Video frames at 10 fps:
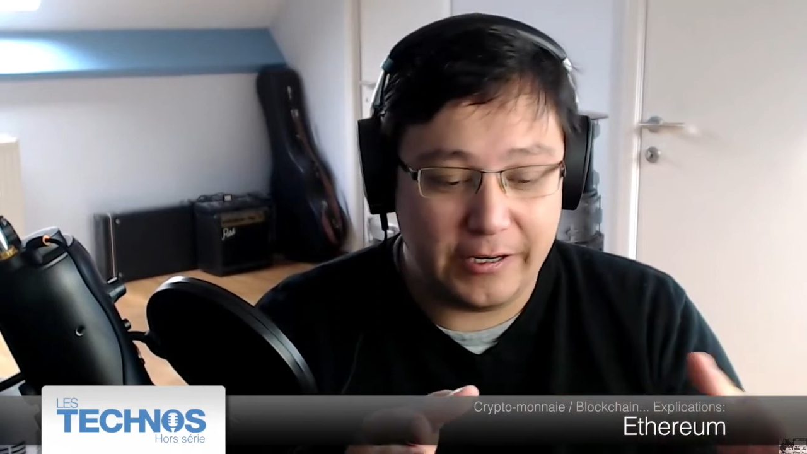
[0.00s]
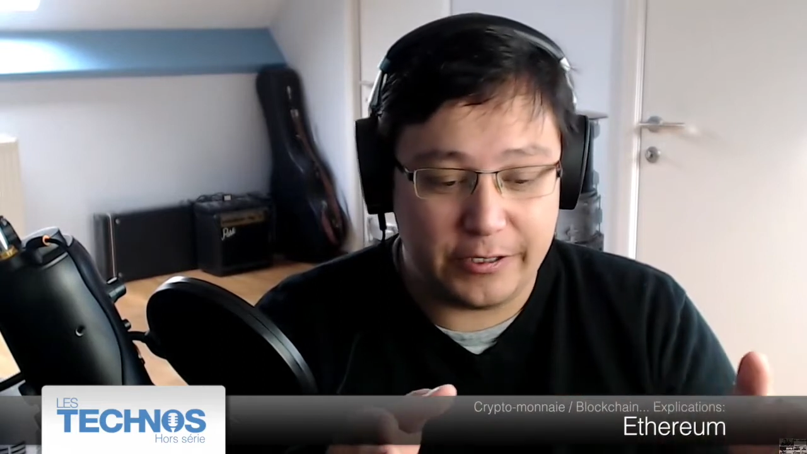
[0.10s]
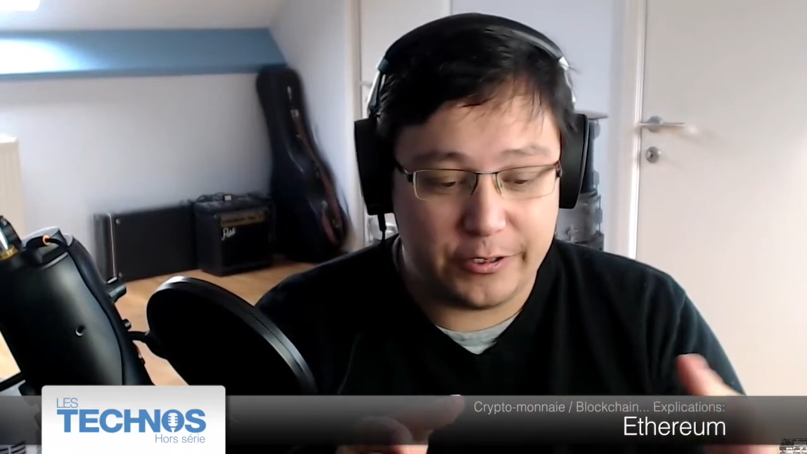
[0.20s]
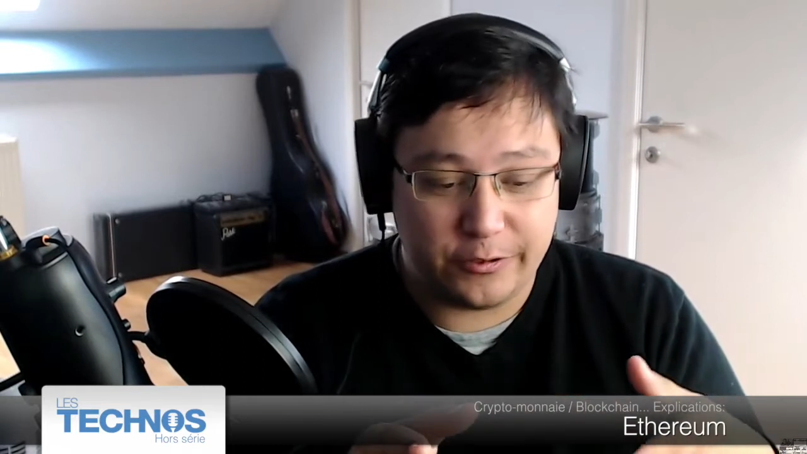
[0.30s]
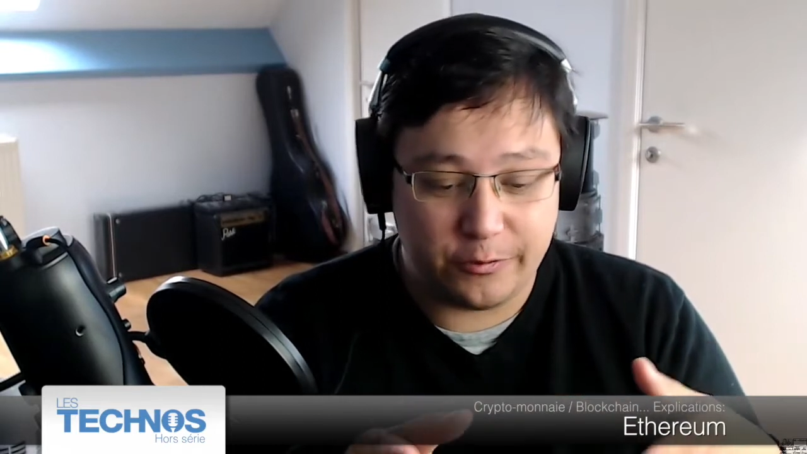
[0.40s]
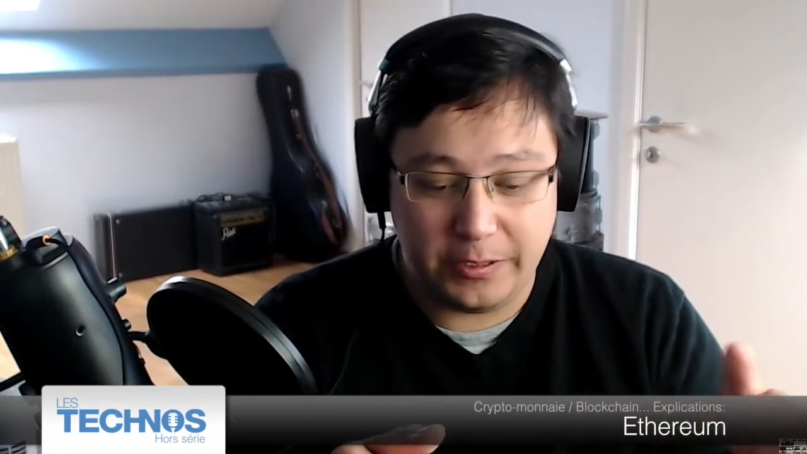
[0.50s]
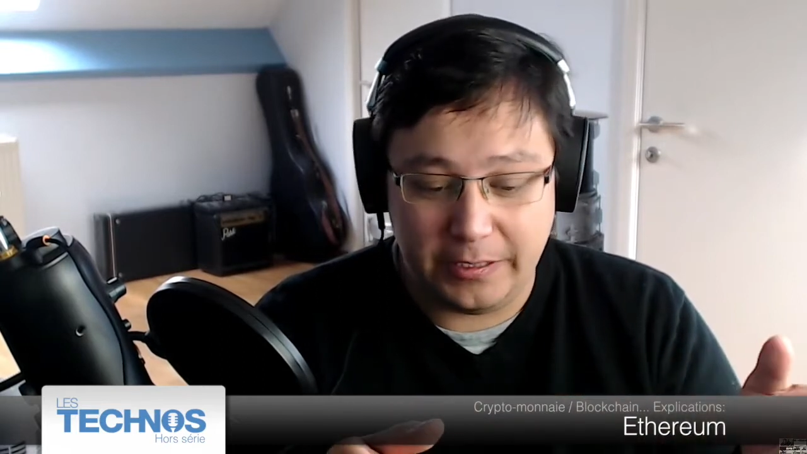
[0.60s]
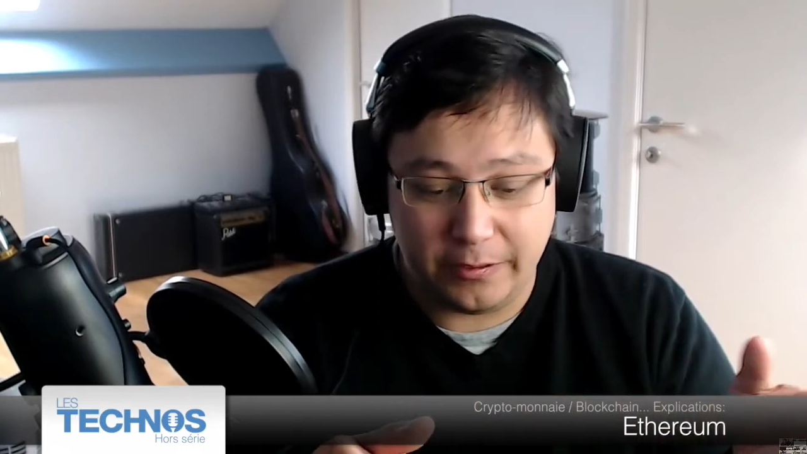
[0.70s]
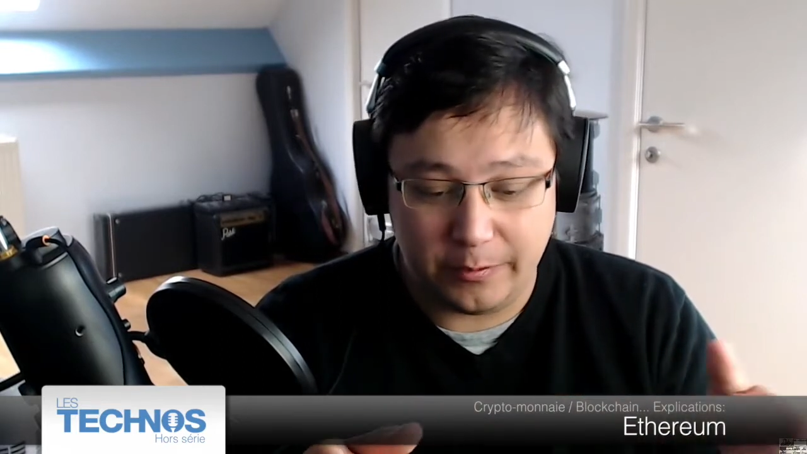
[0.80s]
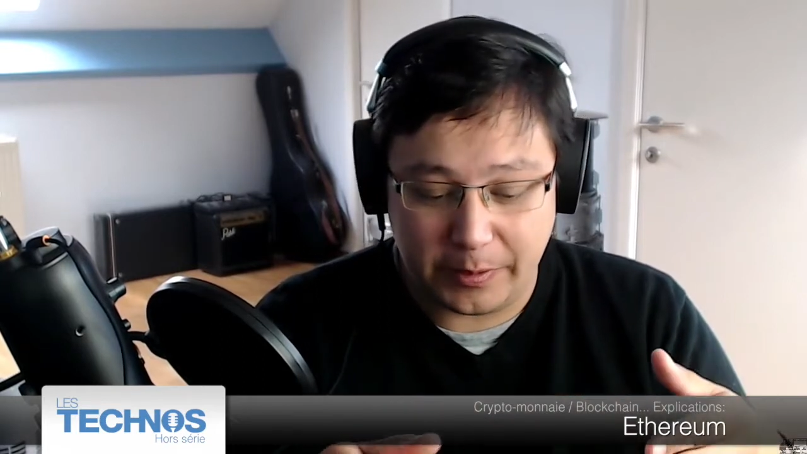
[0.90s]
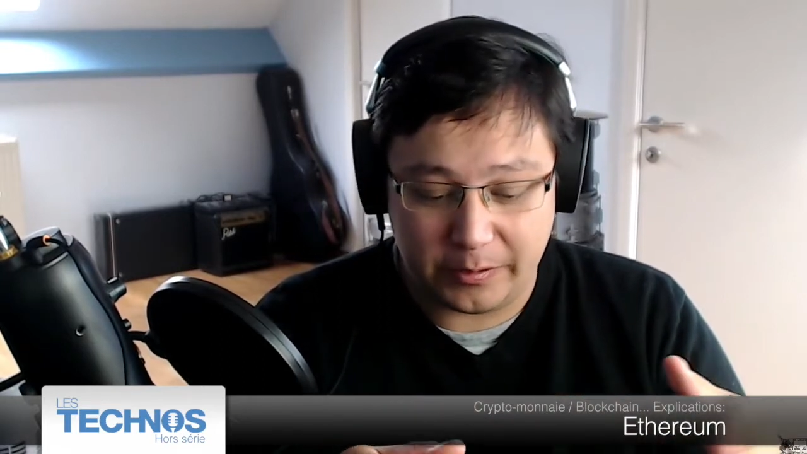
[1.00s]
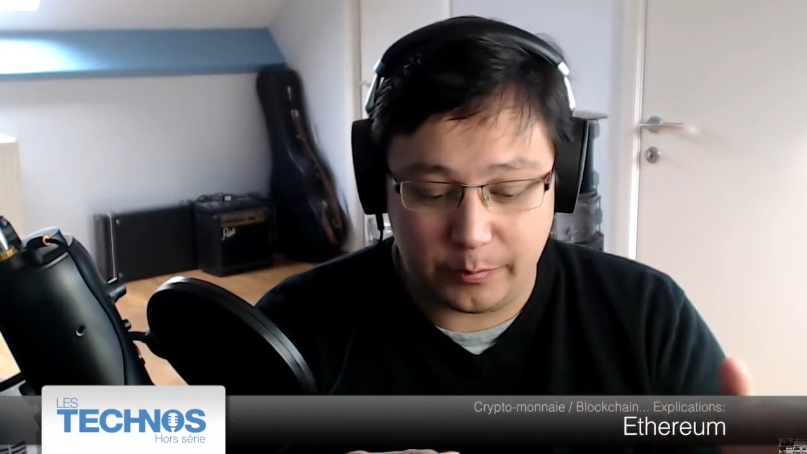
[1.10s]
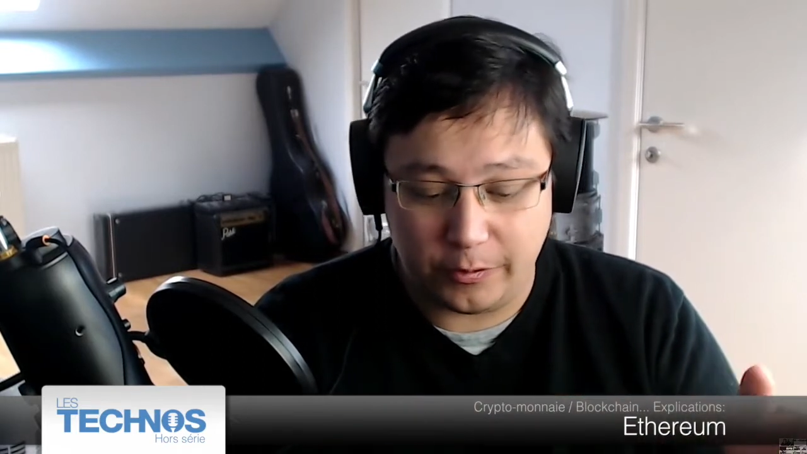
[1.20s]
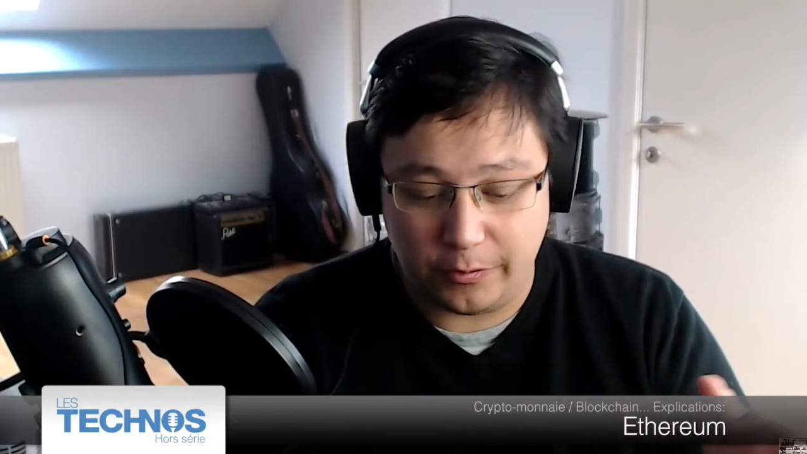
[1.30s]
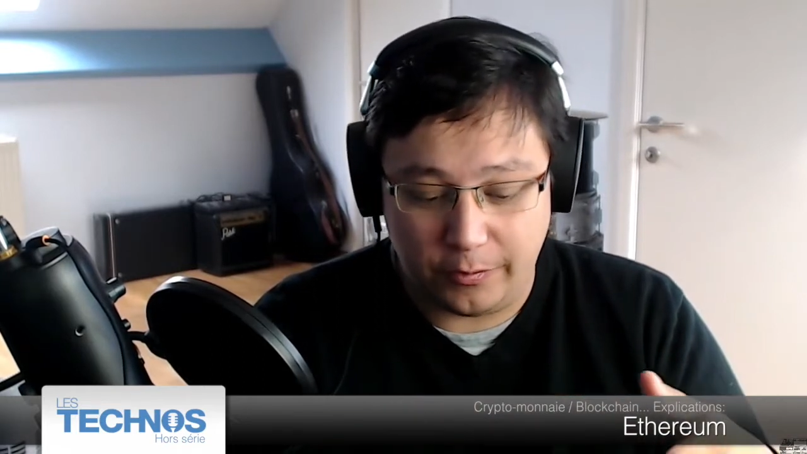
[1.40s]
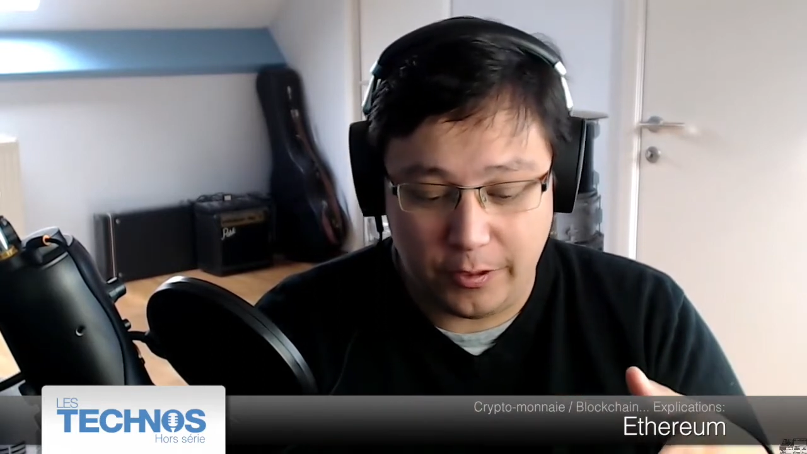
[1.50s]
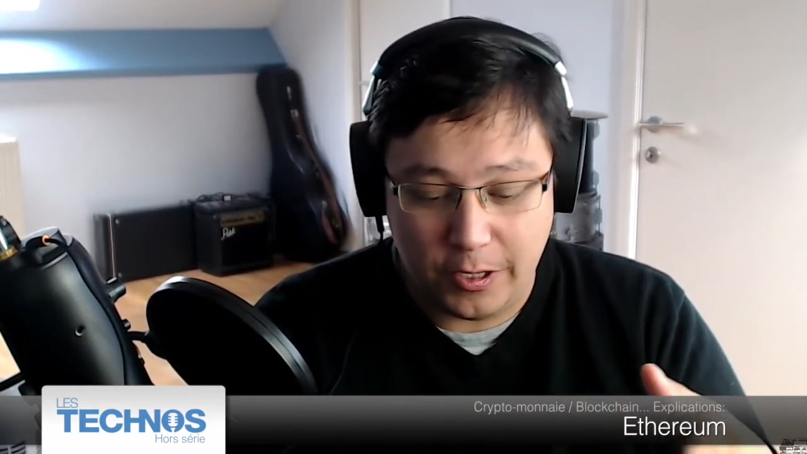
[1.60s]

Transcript: je suis euh, par exemple dans,